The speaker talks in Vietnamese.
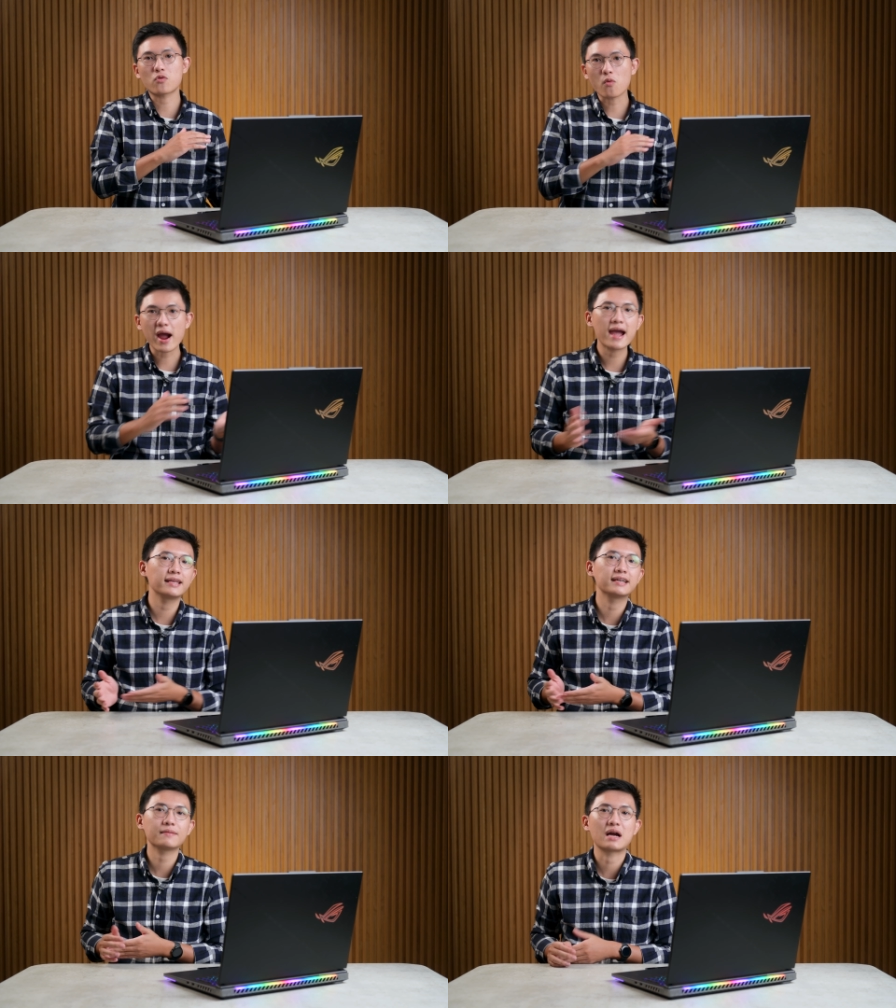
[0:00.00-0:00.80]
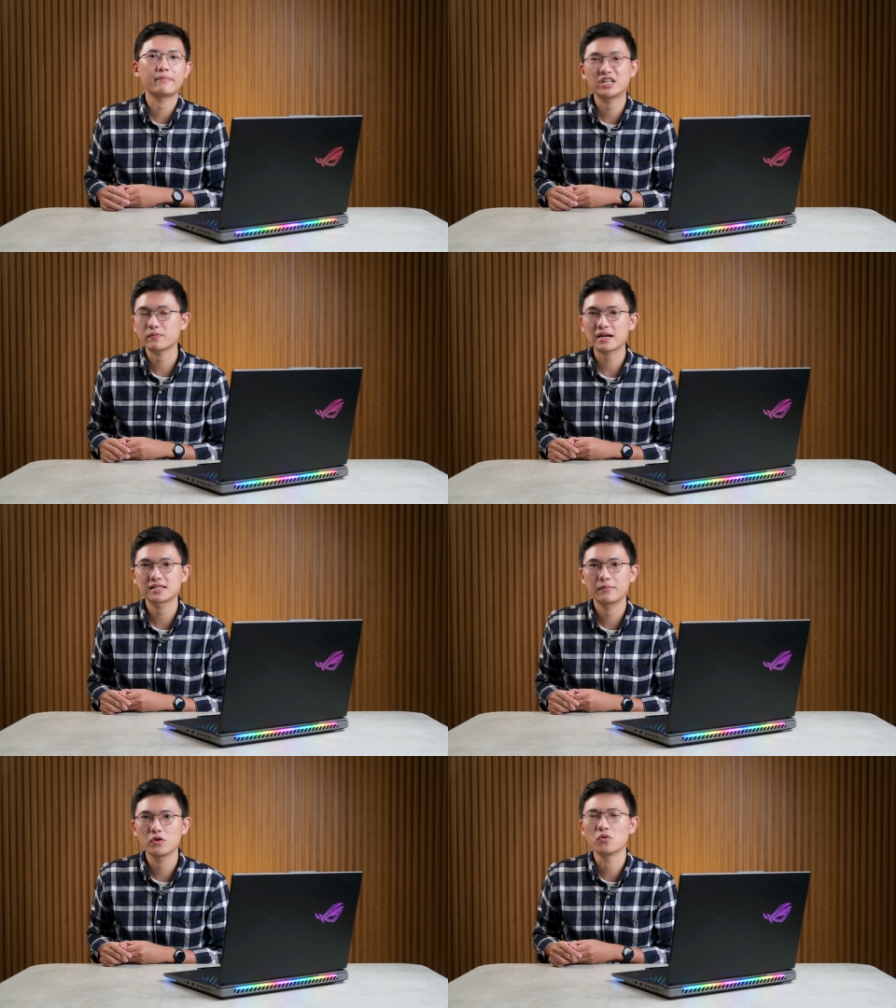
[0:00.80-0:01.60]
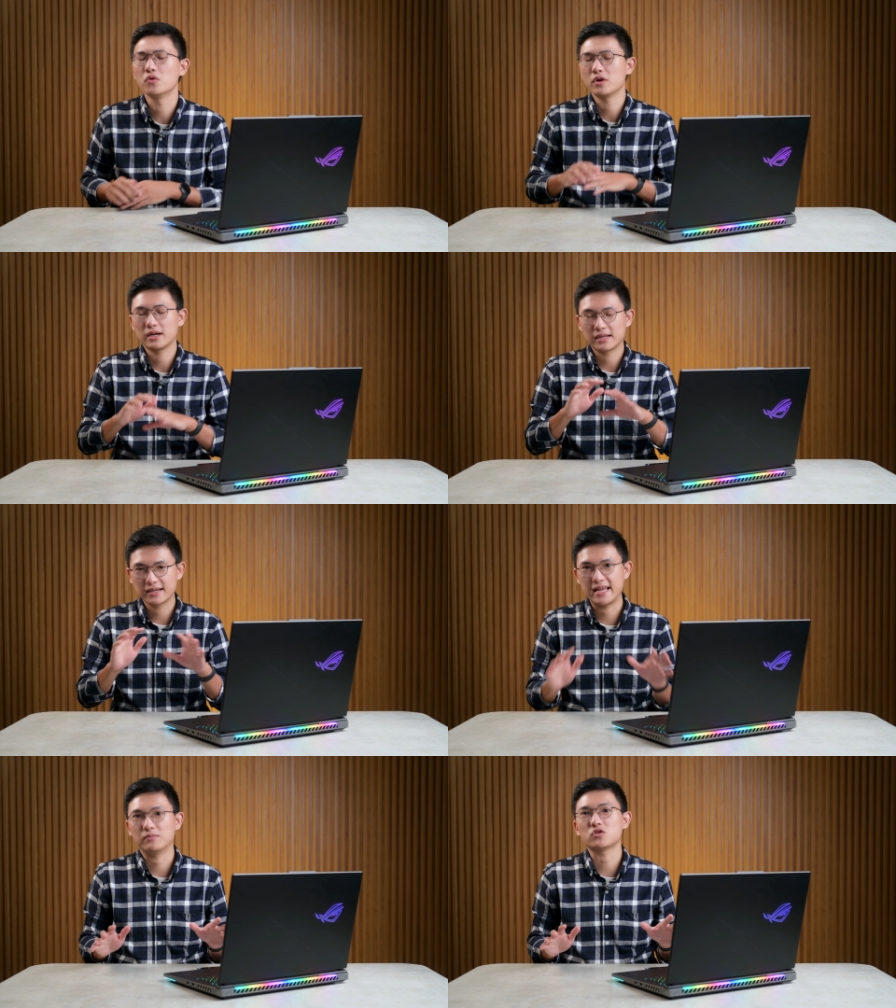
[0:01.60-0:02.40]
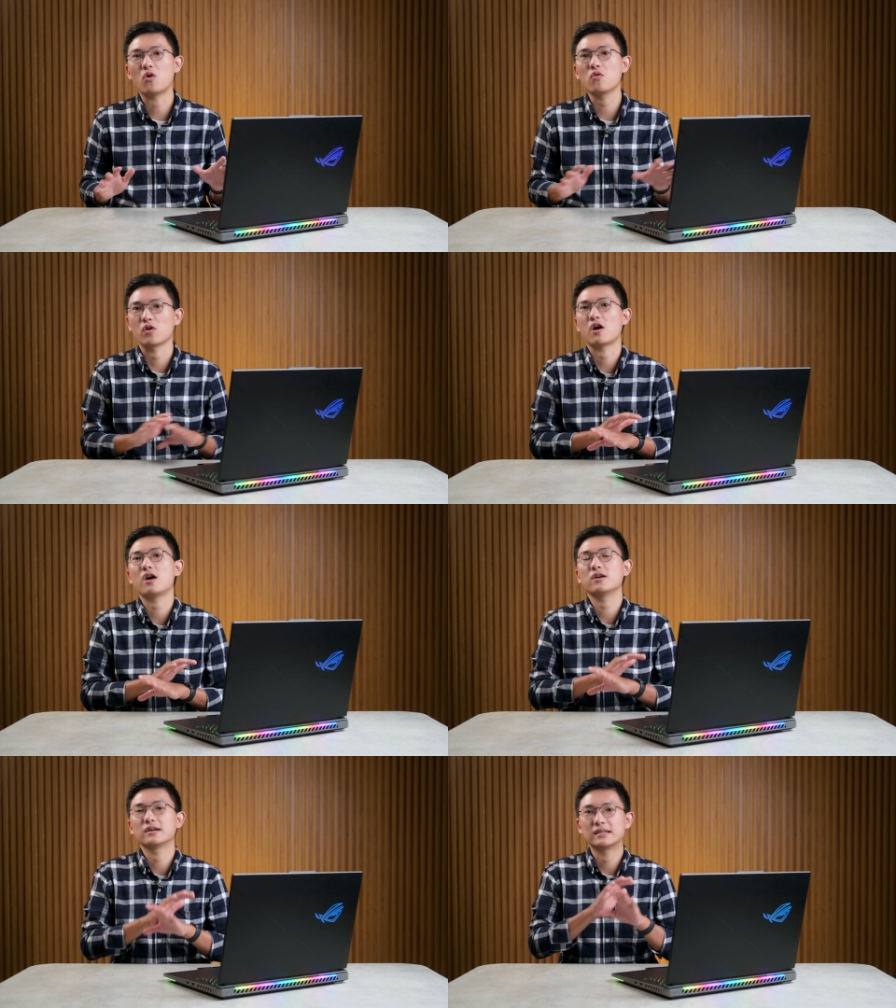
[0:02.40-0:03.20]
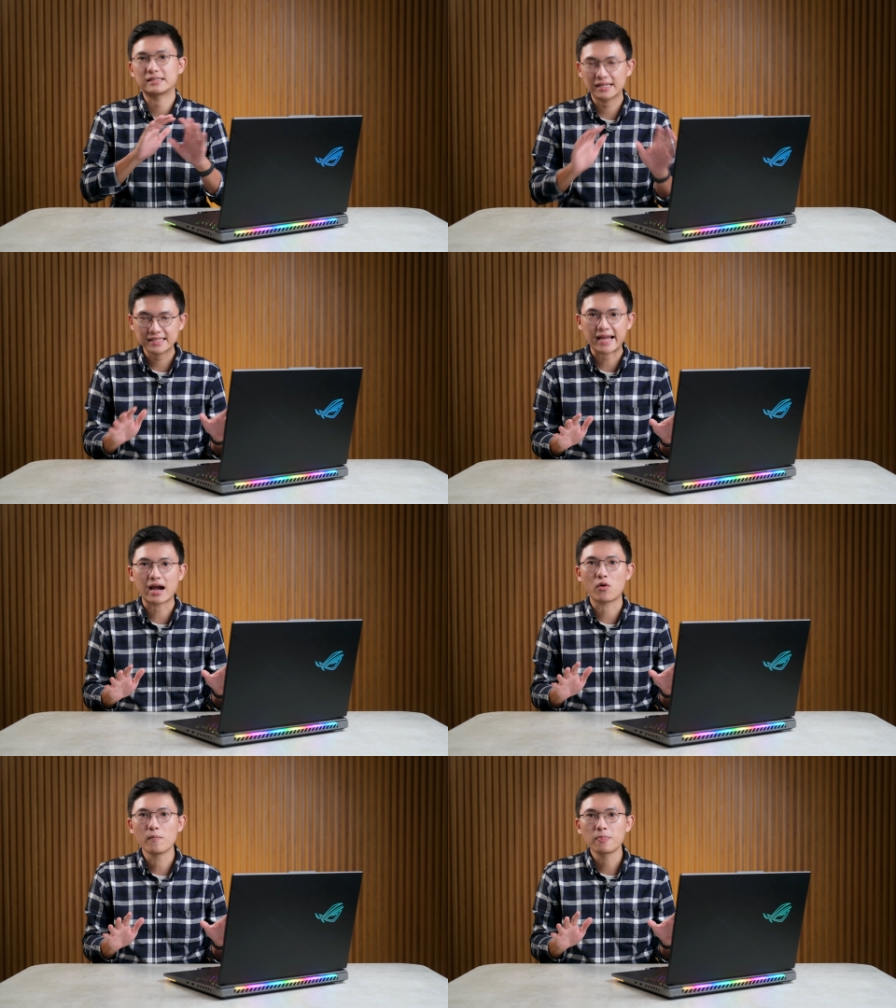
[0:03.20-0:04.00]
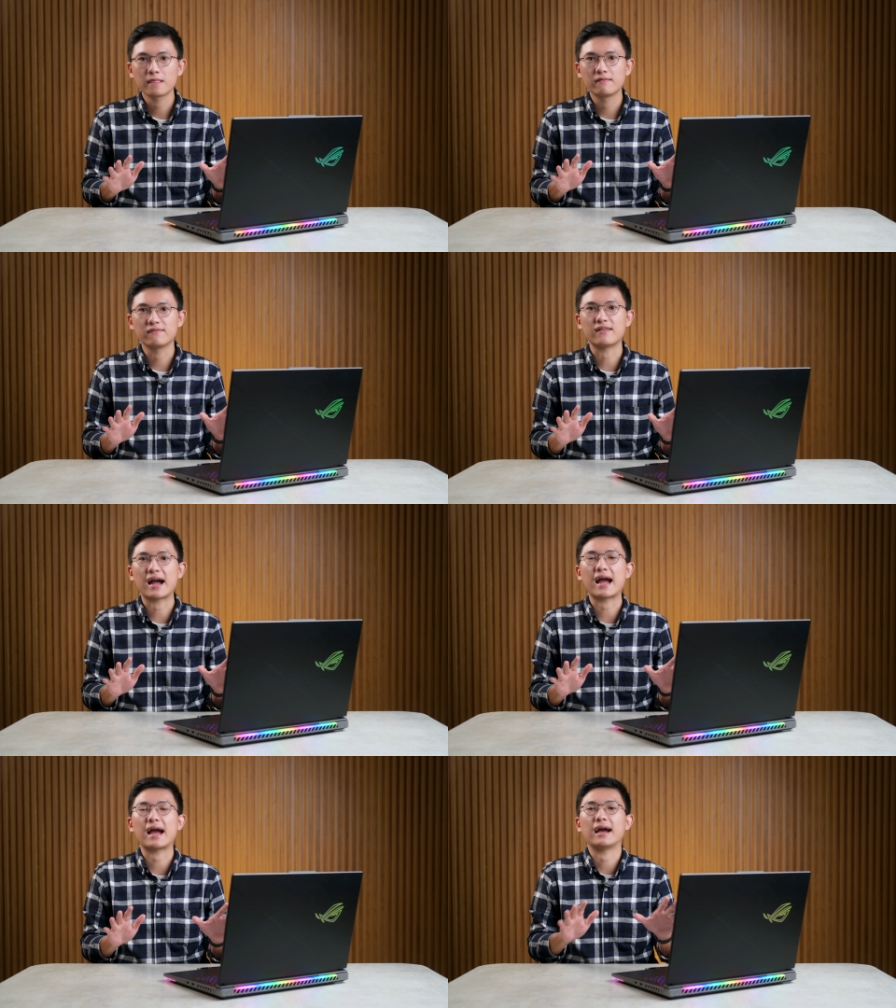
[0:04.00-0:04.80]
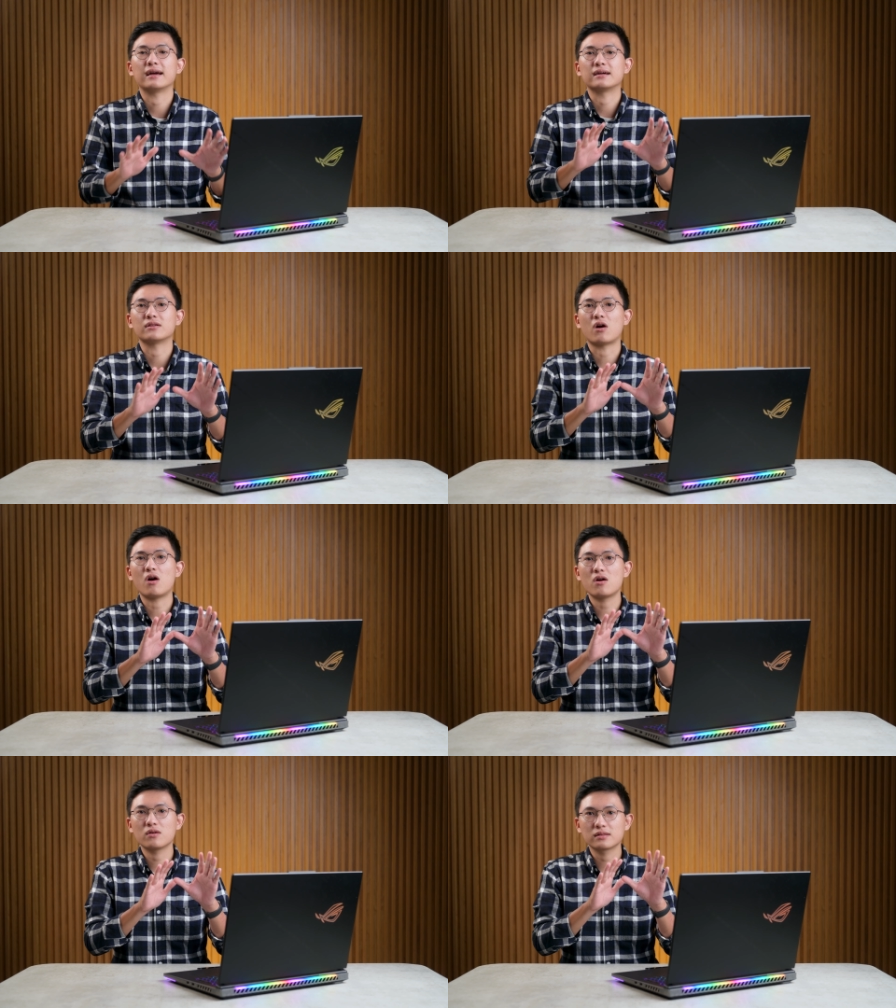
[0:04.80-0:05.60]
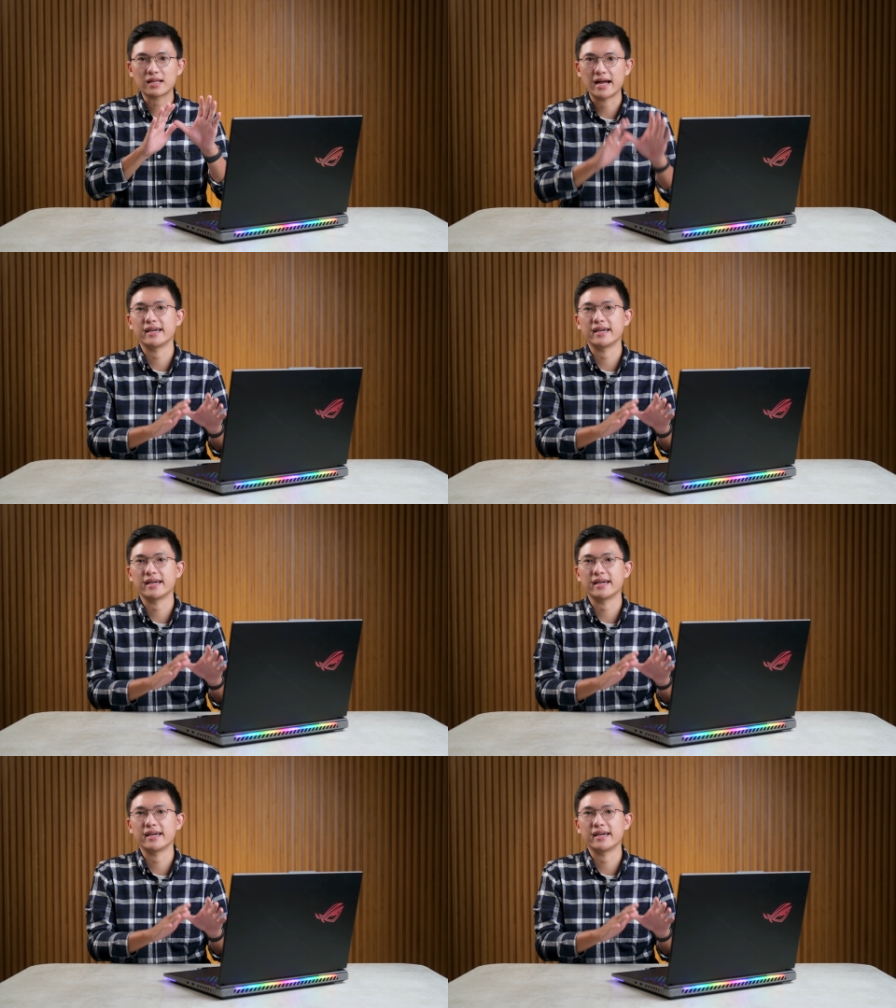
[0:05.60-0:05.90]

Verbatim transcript: qua những cái bài benchmark CPU điểm số của nó rất cao và nó thể